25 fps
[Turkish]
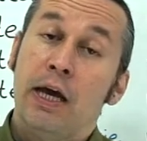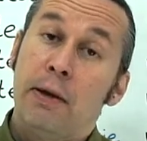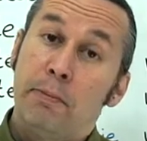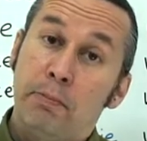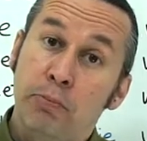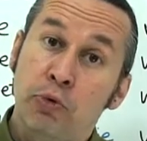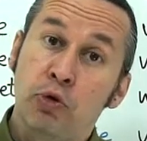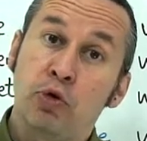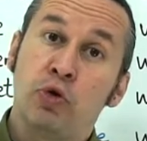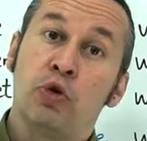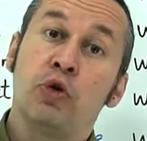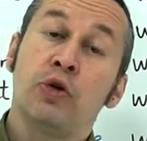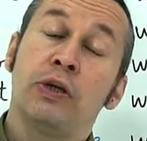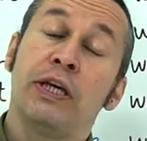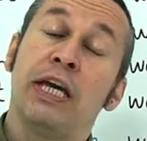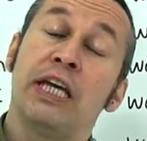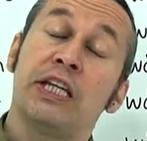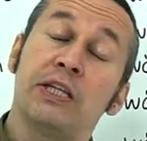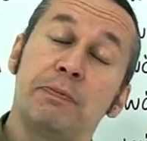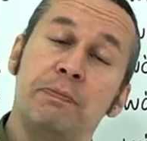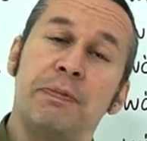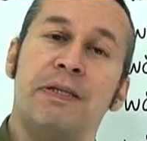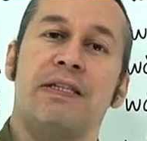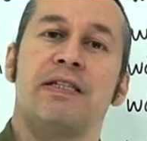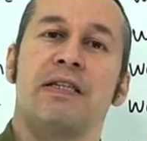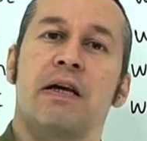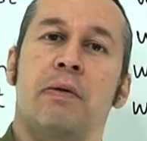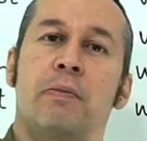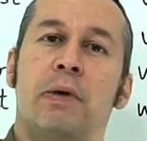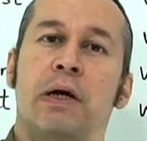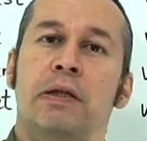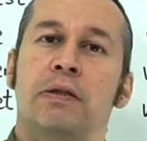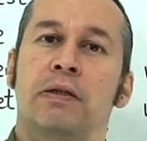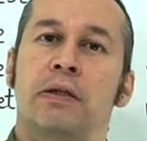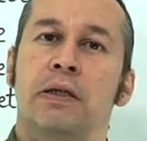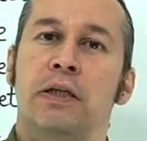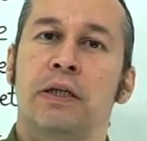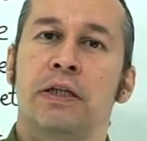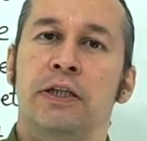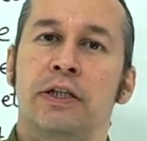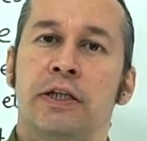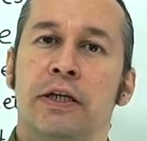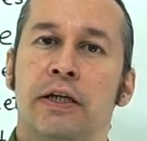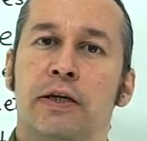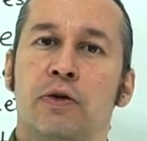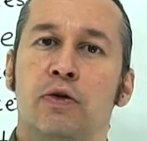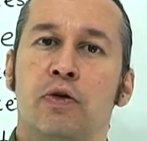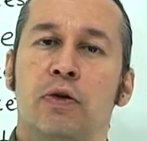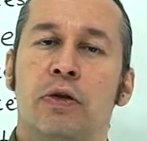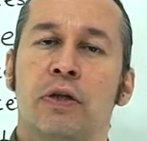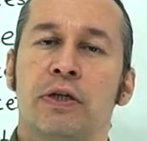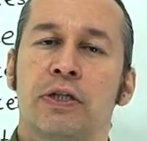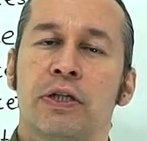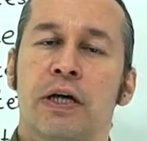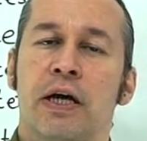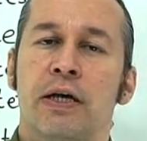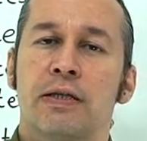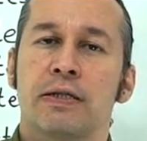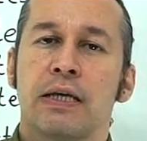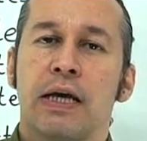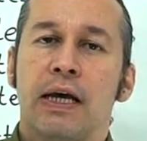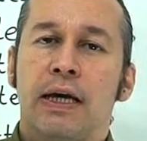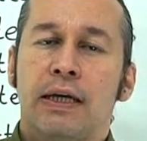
Bunu geçmiş zamanda inceliyor olacağız.